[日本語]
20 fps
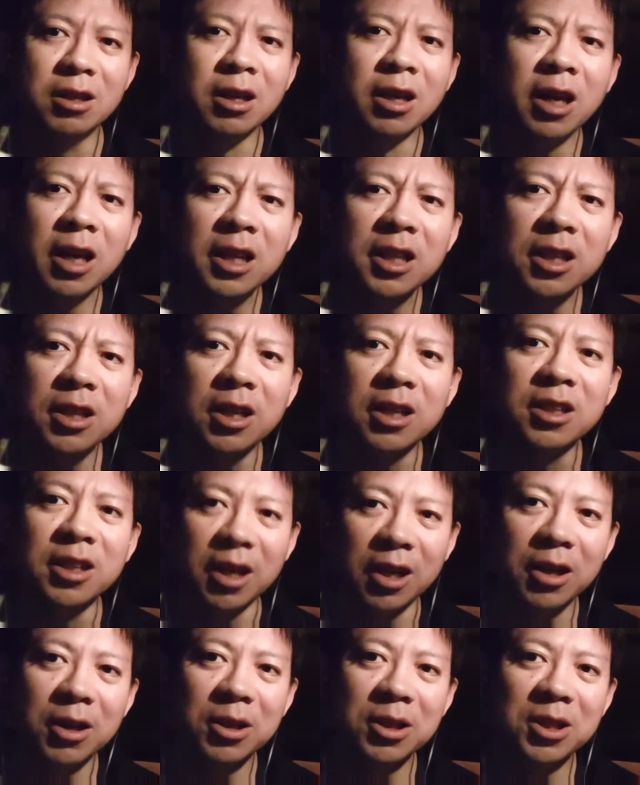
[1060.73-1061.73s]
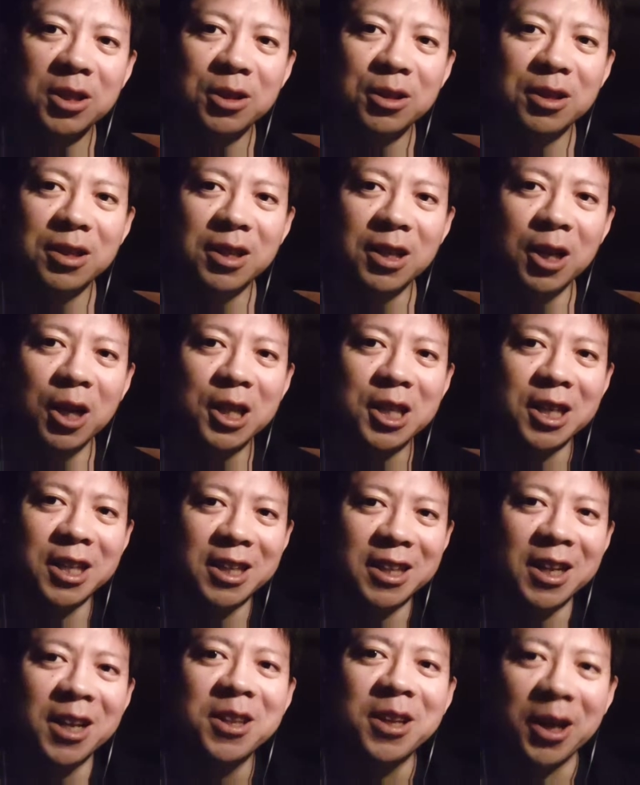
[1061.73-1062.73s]
えー、ってなんないえー、って
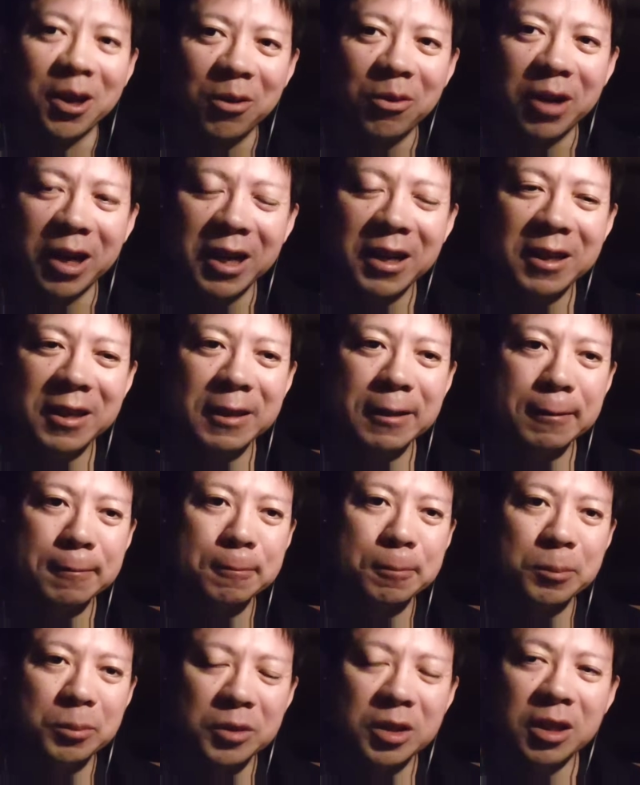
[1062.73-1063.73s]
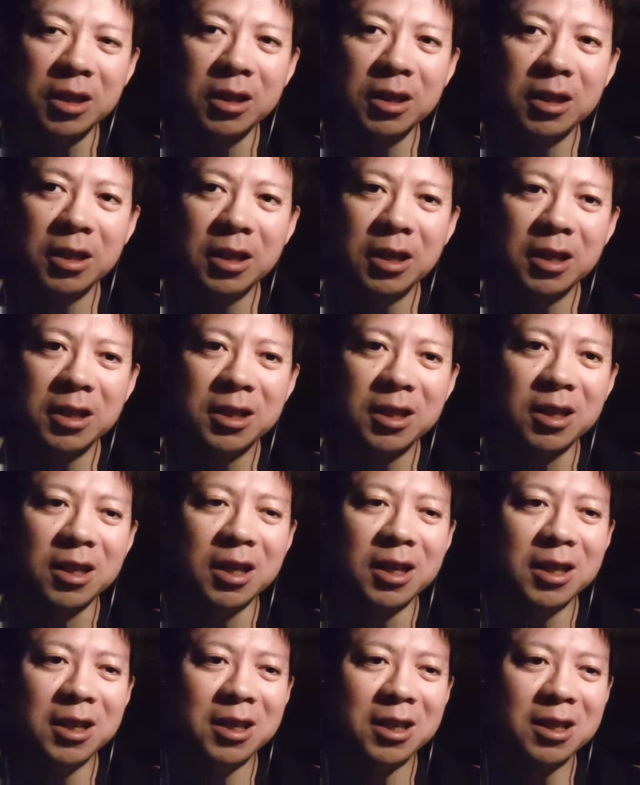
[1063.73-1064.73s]
なんないこれ。えー、だ
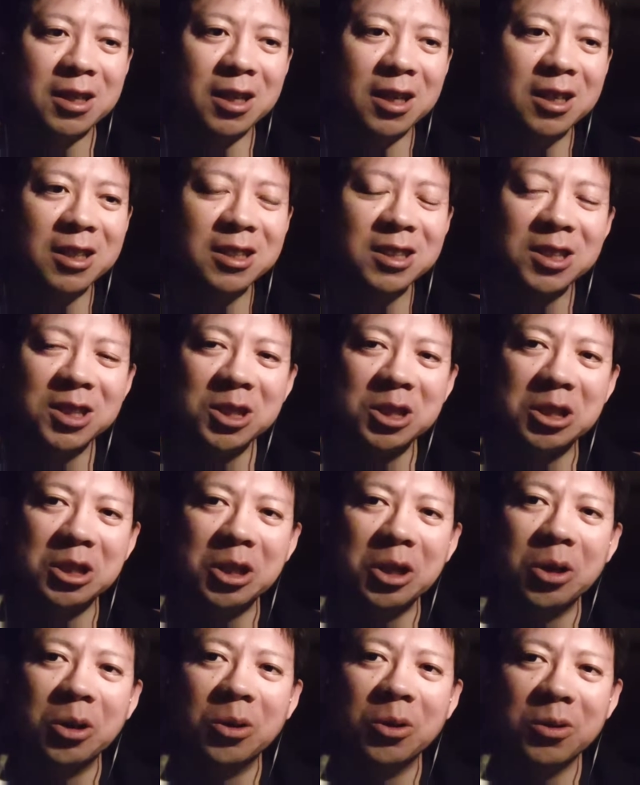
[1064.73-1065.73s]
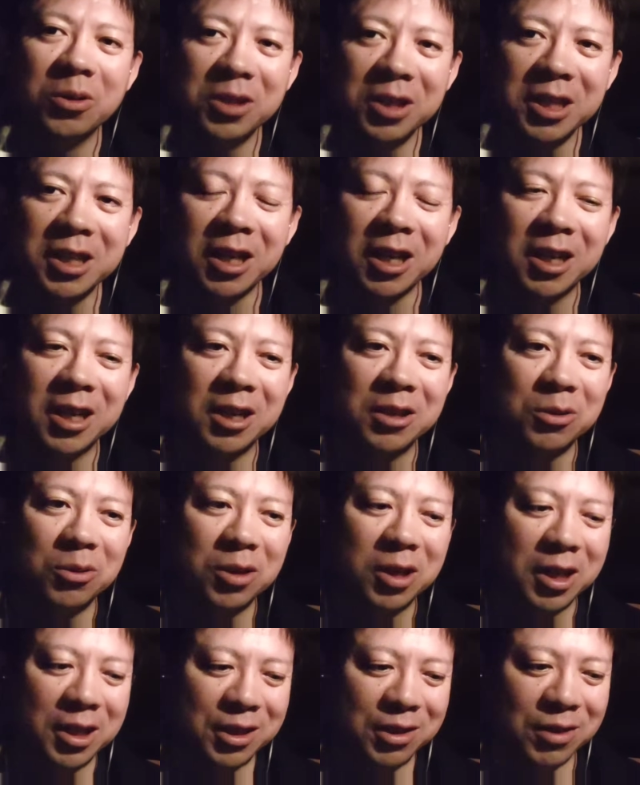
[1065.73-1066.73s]
から、がん治療にかか
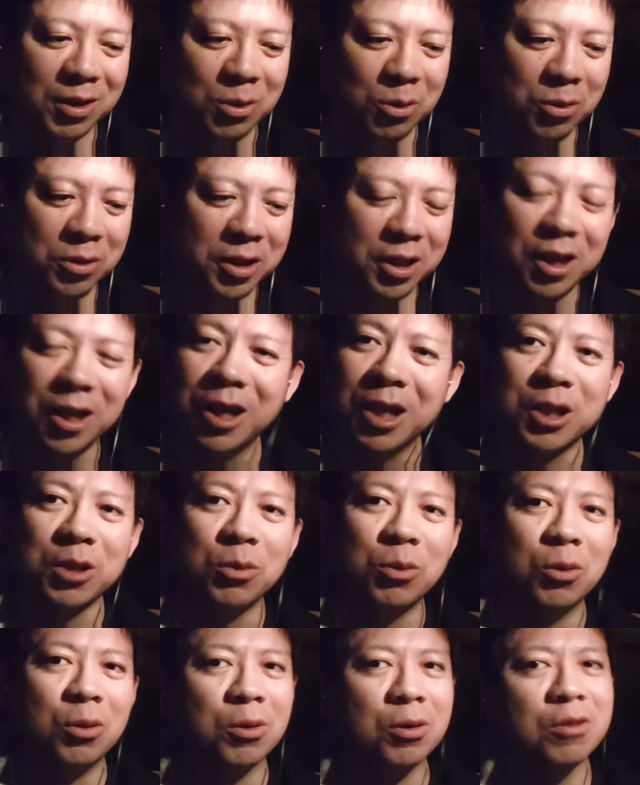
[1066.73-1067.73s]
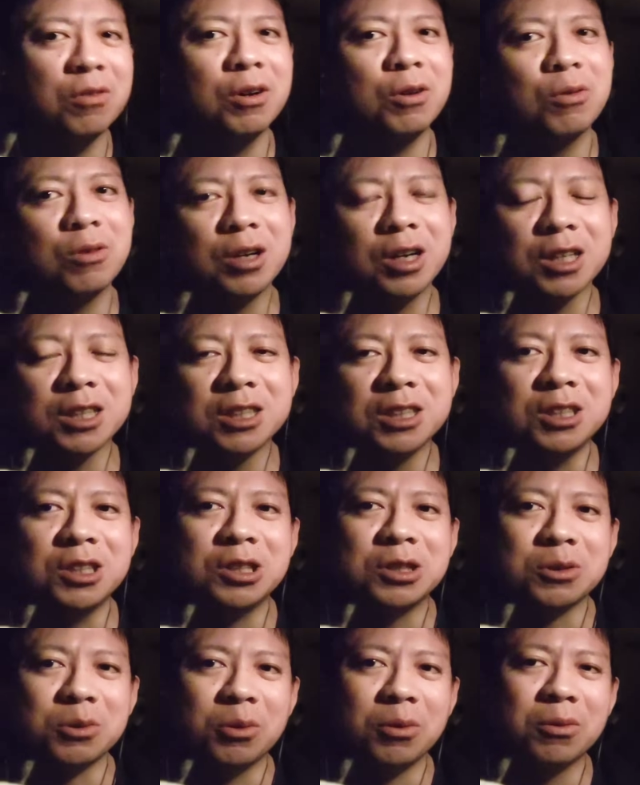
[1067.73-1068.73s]
るお金はこんだけかかった。これはおかし
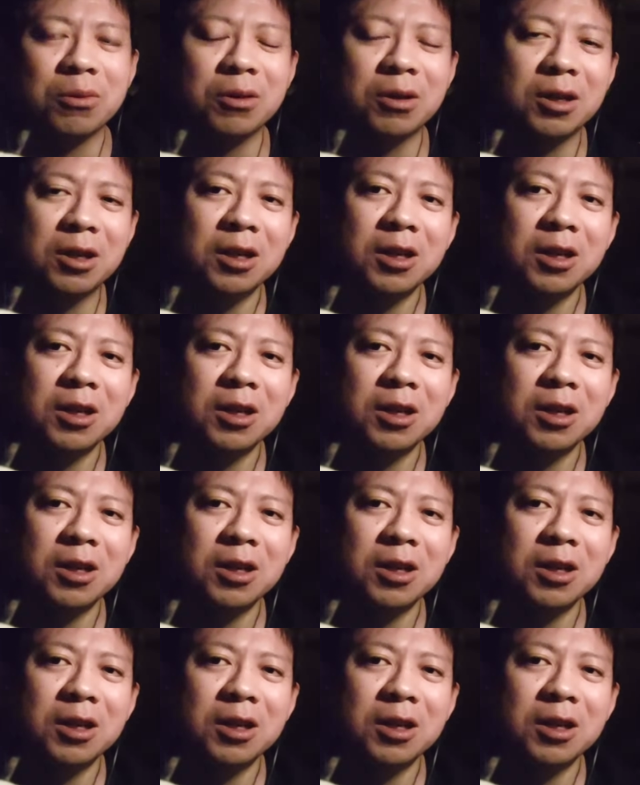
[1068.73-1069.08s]
いっしょ。